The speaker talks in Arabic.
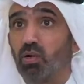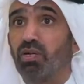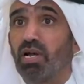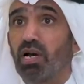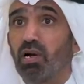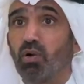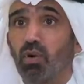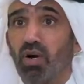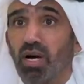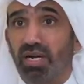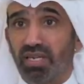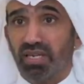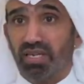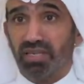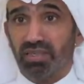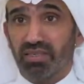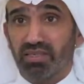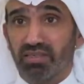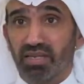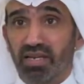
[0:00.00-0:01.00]
هنا
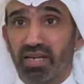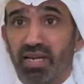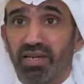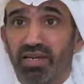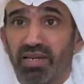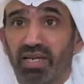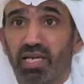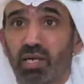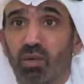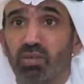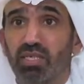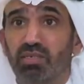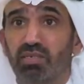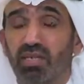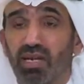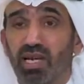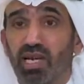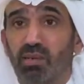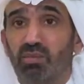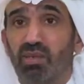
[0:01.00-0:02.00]
اؤكد ان عوده
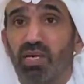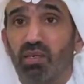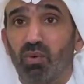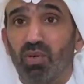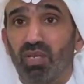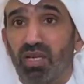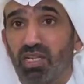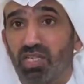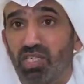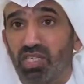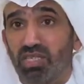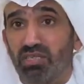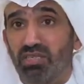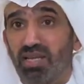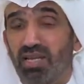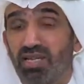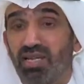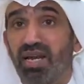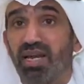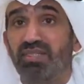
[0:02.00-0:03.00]
الاعمال
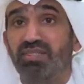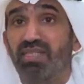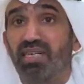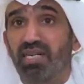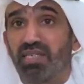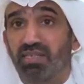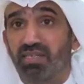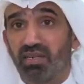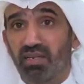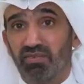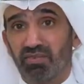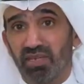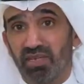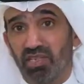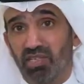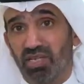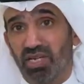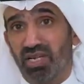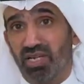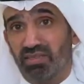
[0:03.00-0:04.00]
والانشطه لا تعني رفع
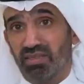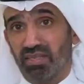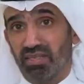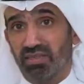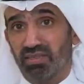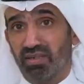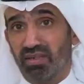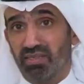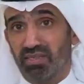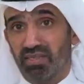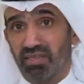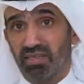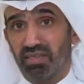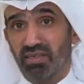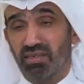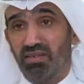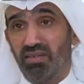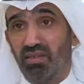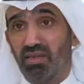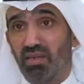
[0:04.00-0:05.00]
الاجراءات الاحترازيه.